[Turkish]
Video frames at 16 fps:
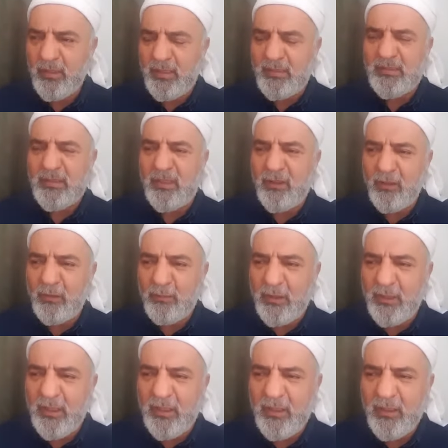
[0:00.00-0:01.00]
Estaizu
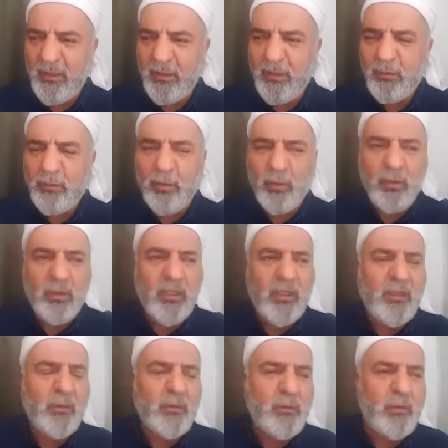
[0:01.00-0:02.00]
billah Kul
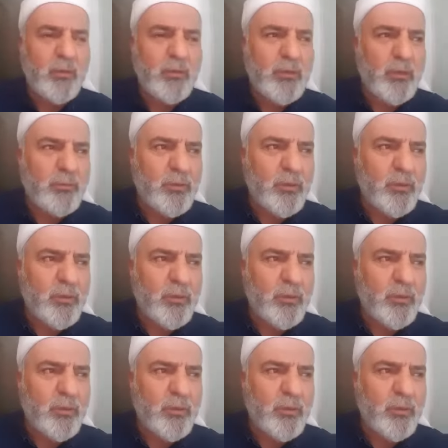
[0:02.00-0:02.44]
in kuntum